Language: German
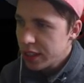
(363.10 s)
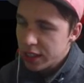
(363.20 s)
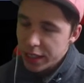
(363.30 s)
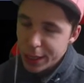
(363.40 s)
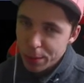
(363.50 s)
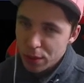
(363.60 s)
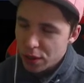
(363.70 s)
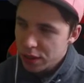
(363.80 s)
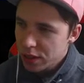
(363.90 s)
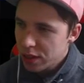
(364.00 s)
jetzt nichts
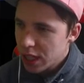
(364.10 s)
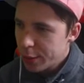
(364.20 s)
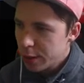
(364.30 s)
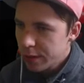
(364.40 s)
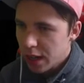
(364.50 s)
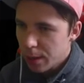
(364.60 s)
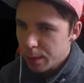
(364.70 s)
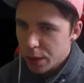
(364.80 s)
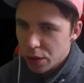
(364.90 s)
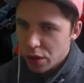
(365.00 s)
Besonderes, aber wir
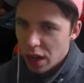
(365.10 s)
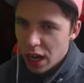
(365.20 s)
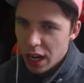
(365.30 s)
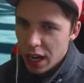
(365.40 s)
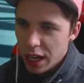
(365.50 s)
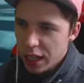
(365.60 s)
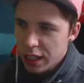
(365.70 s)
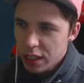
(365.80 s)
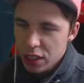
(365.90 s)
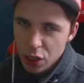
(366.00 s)
haben ja noch
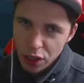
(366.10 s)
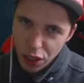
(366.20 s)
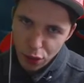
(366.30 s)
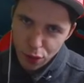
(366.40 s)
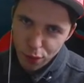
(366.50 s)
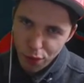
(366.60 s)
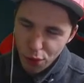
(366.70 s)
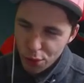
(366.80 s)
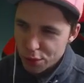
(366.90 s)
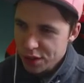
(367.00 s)
einige Kisten
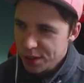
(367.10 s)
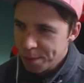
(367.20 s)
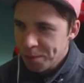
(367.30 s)
vor uns.